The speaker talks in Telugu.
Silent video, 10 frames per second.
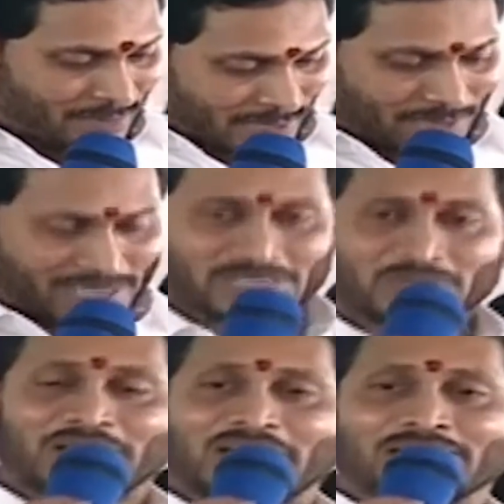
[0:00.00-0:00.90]
ప్రమాణ
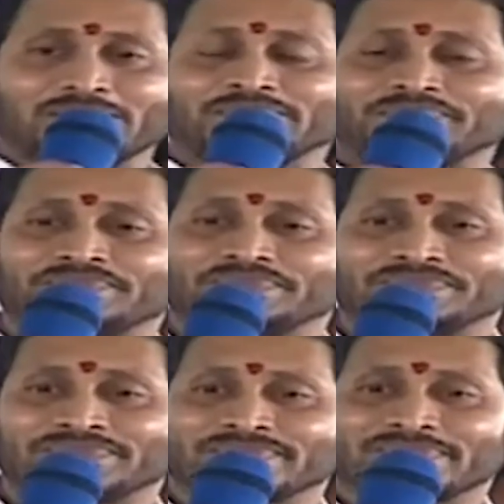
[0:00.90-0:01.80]
స్వీకారం
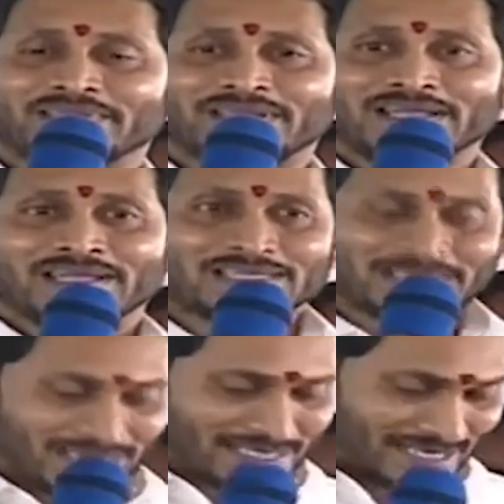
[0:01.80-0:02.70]

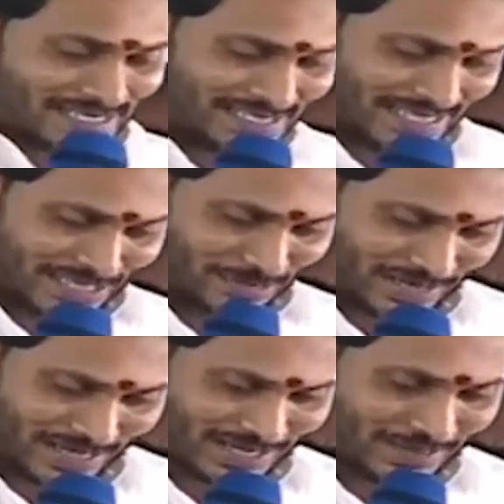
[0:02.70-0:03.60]
చేసిన ఈ
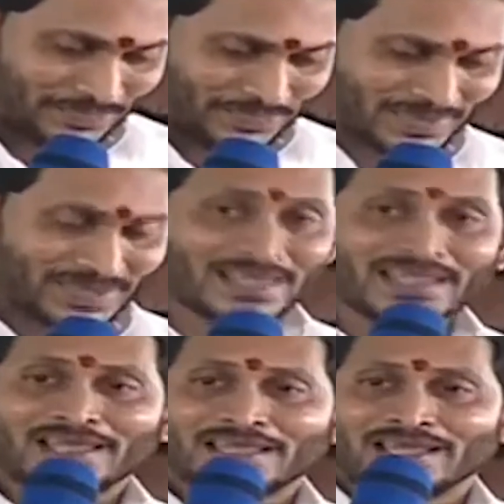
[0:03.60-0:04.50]
సందర్భంగా
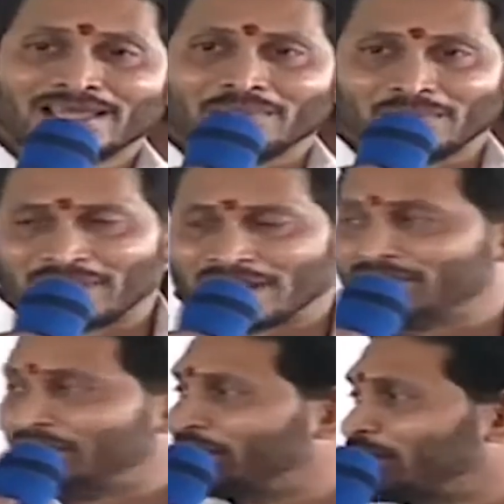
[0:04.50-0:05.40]
మిమ్మల్ని
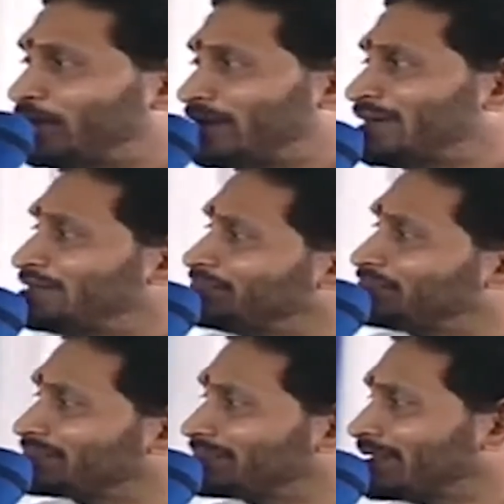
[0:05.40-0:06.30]
అందరినీ కూడా
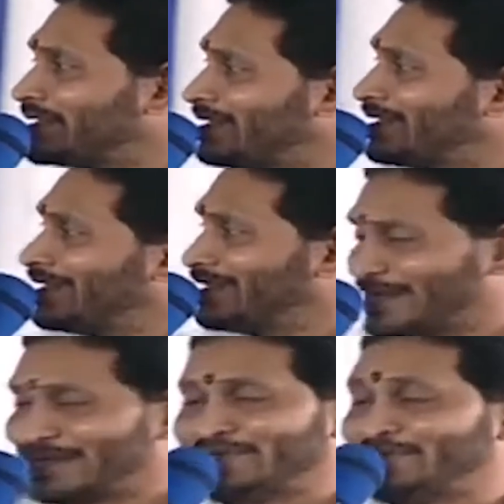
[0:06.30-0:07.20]

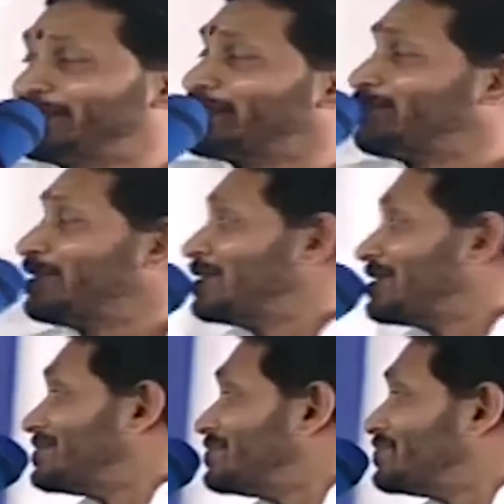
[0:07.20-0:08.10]
ఇక్కడ వేదికపై
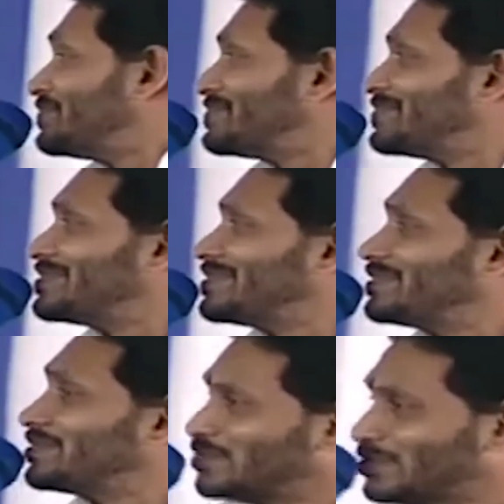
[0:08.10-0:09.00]

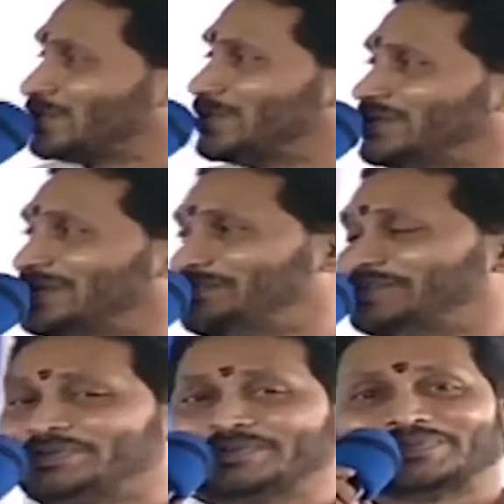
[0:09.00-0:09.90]
చూస్తూ
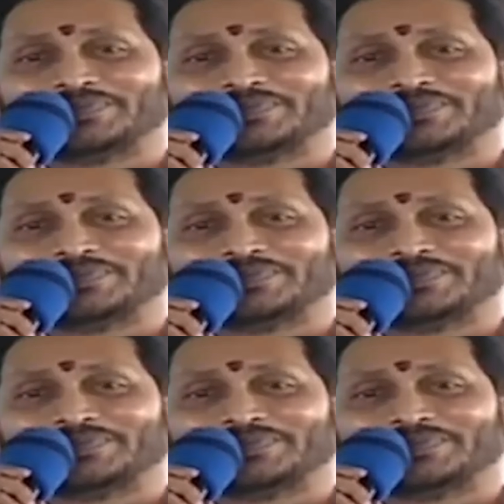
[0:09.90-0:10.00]
ఉన్నప్పుడు